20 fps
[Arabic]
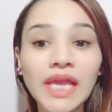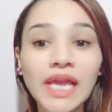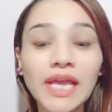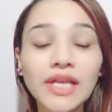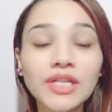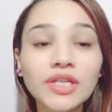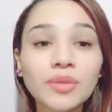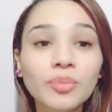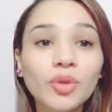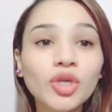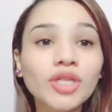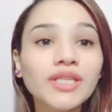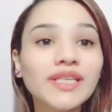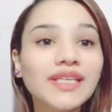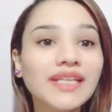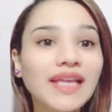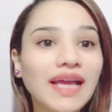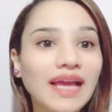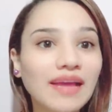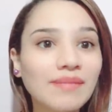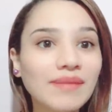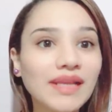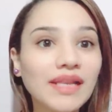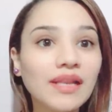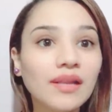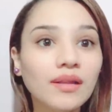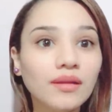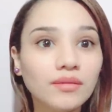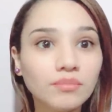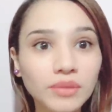ان برج
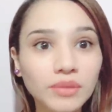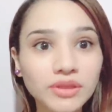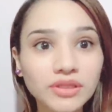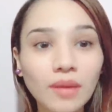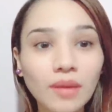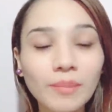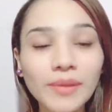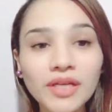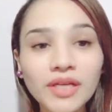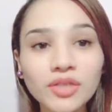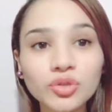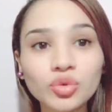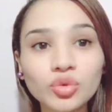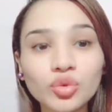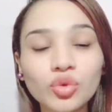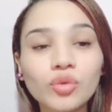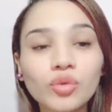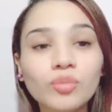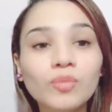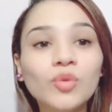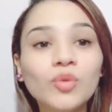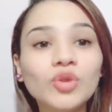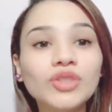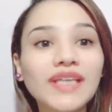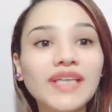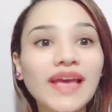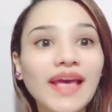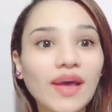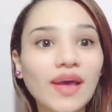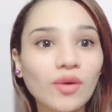الحمل بطبيعته
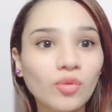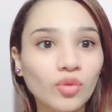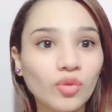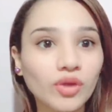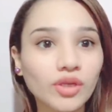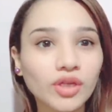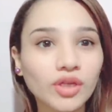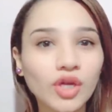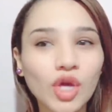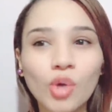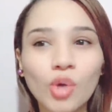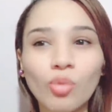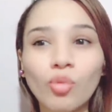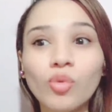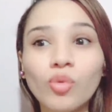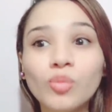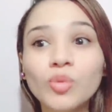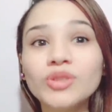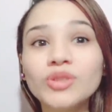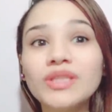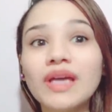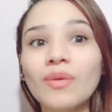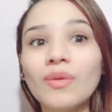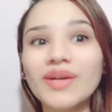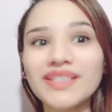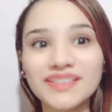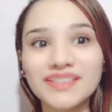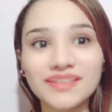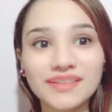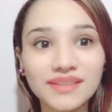متهور
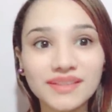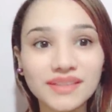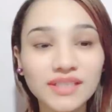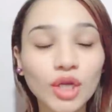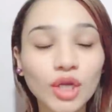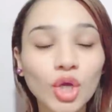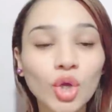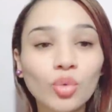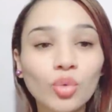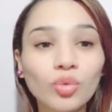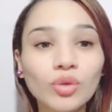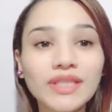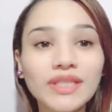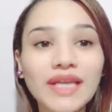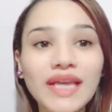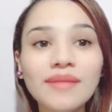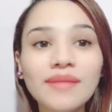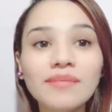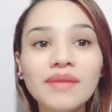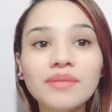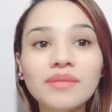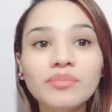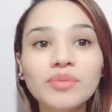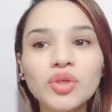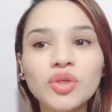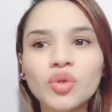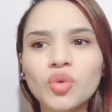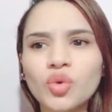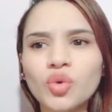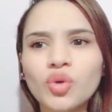ومتوتر ودايما
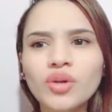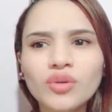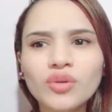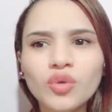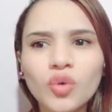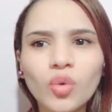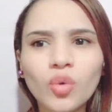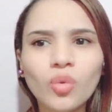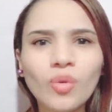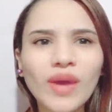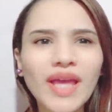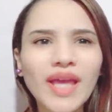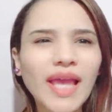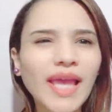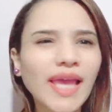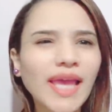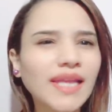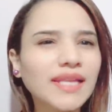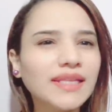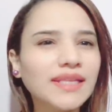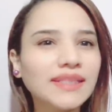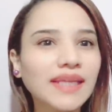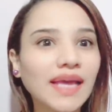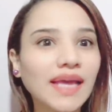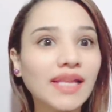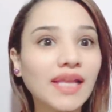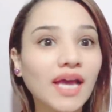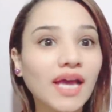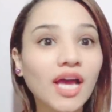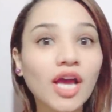بيكون جواه حاله
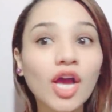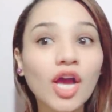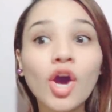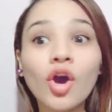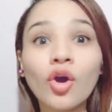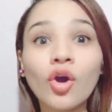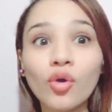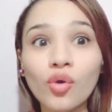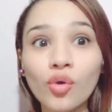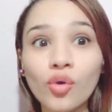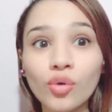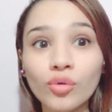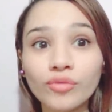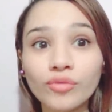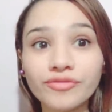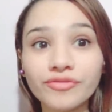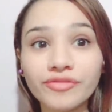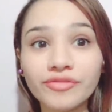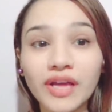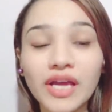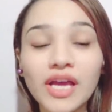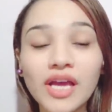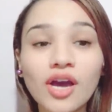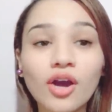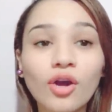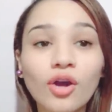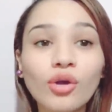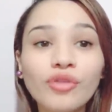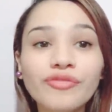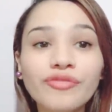قلق خوف
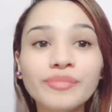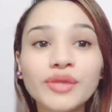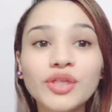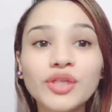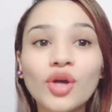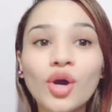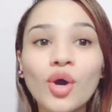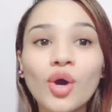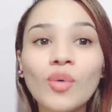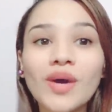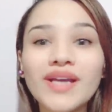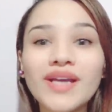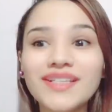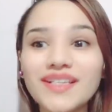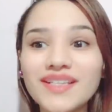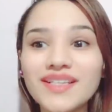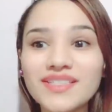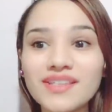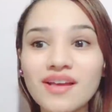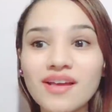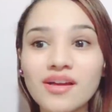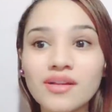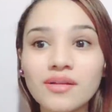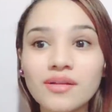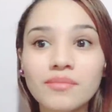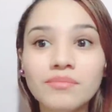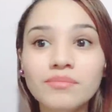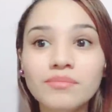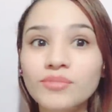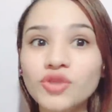خوف من ان هو
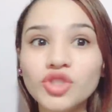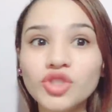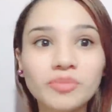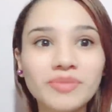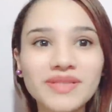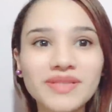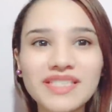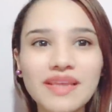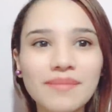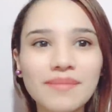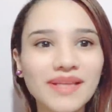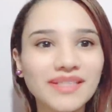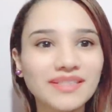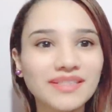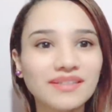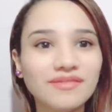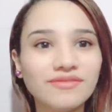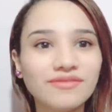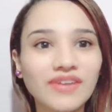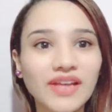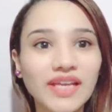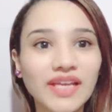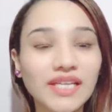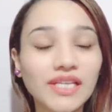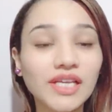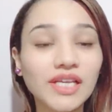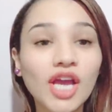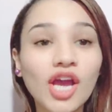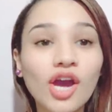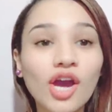يظهر مش بثبات
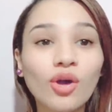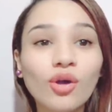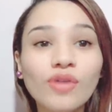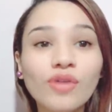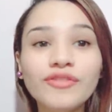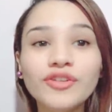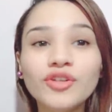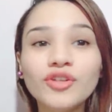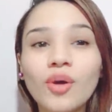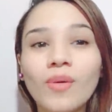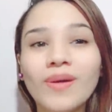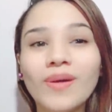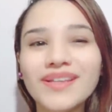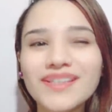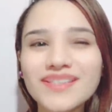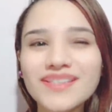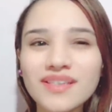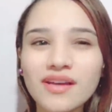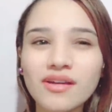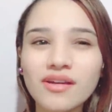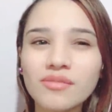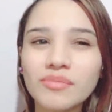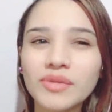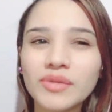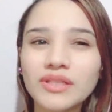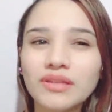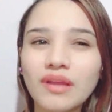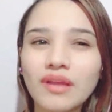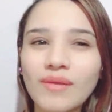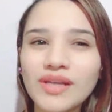انفعالي خوف ان هو يظهر
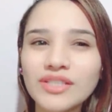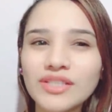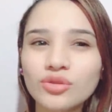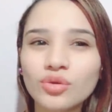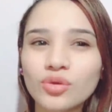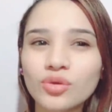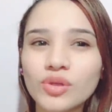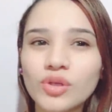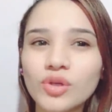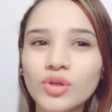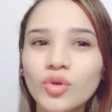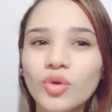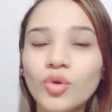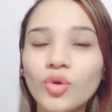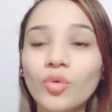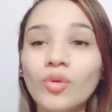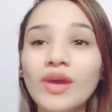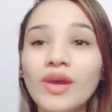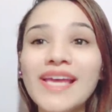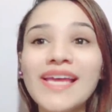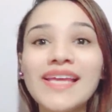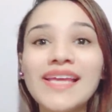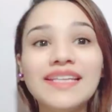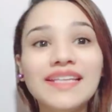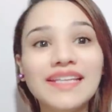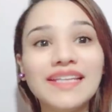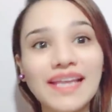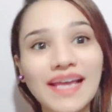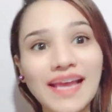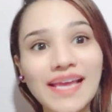بالتوتر اللي جواه
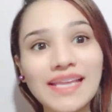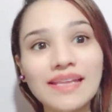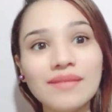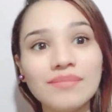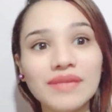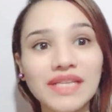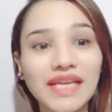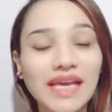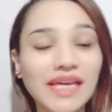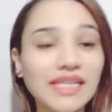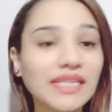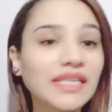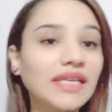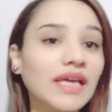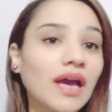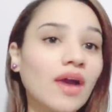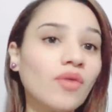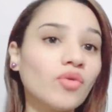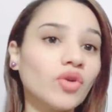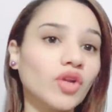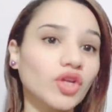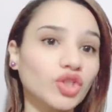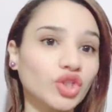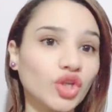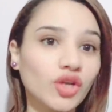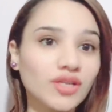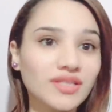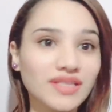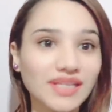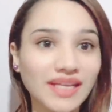للعالم الخارجي او
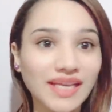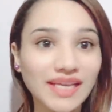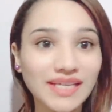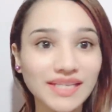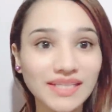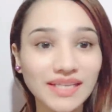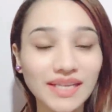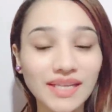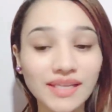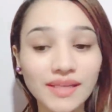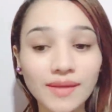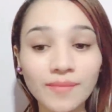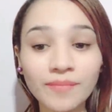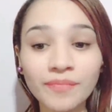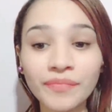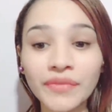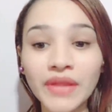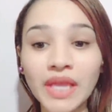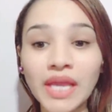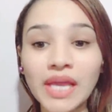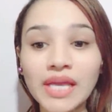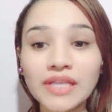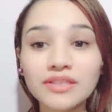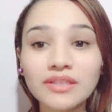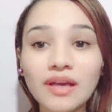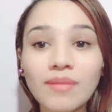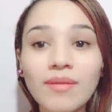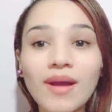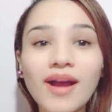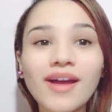الاشخاص الخارجيه
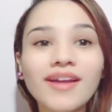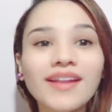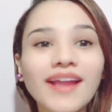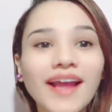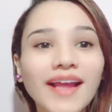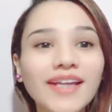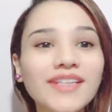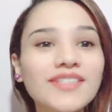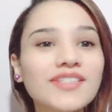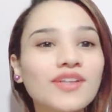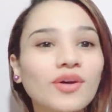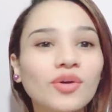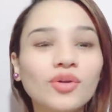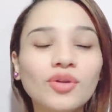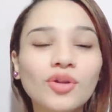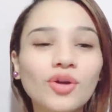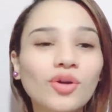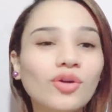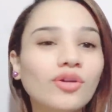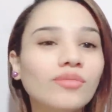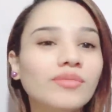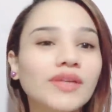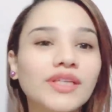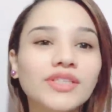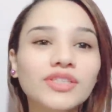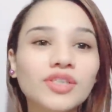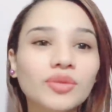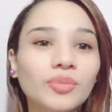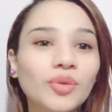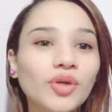طبعا عايزه اقول لكم
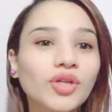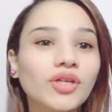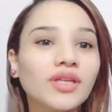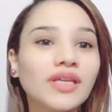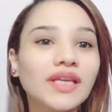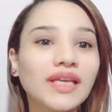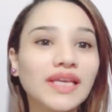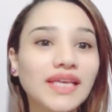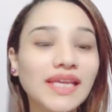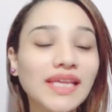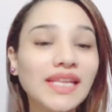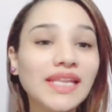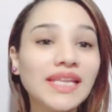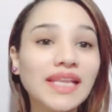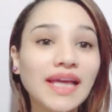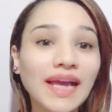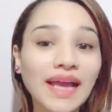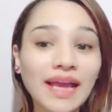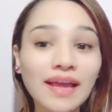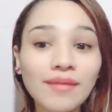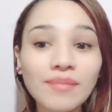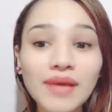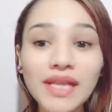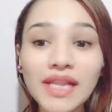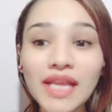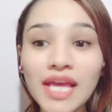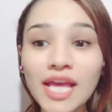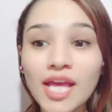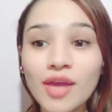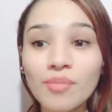ان برج
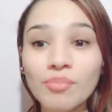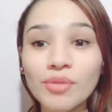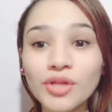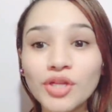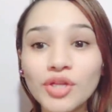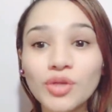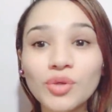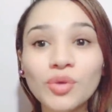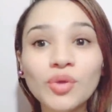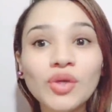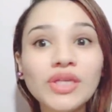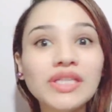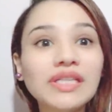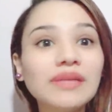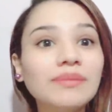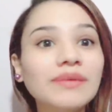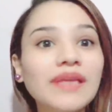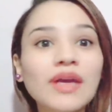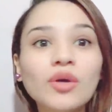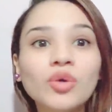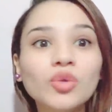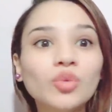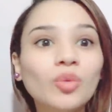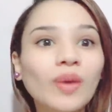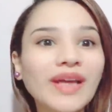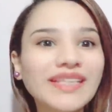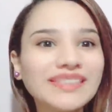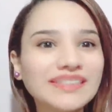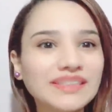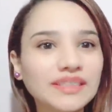الحمل من النوع اللي بياخد
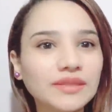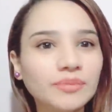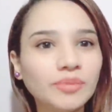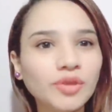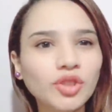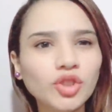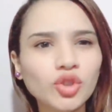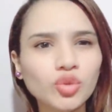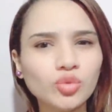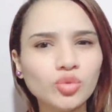وقت كبير